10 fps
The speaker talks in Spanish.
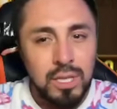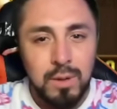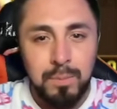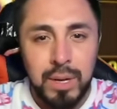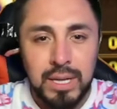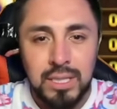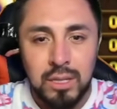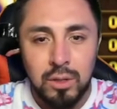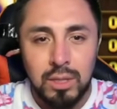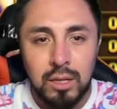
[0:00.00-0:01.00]
se va
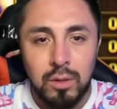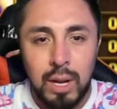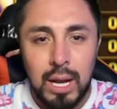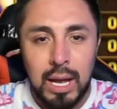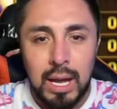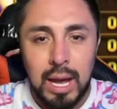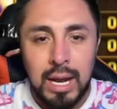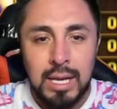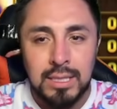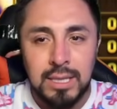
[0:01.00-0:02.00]
pareciendo tanto a, la, a
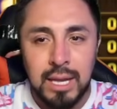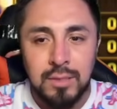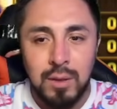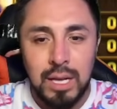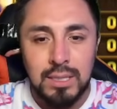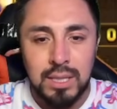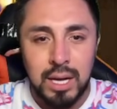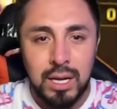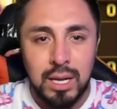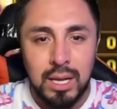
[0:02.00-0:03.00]
las Gates o a la
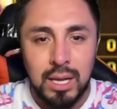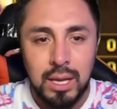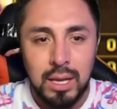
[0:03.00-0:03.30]
Starlight, ¿eh?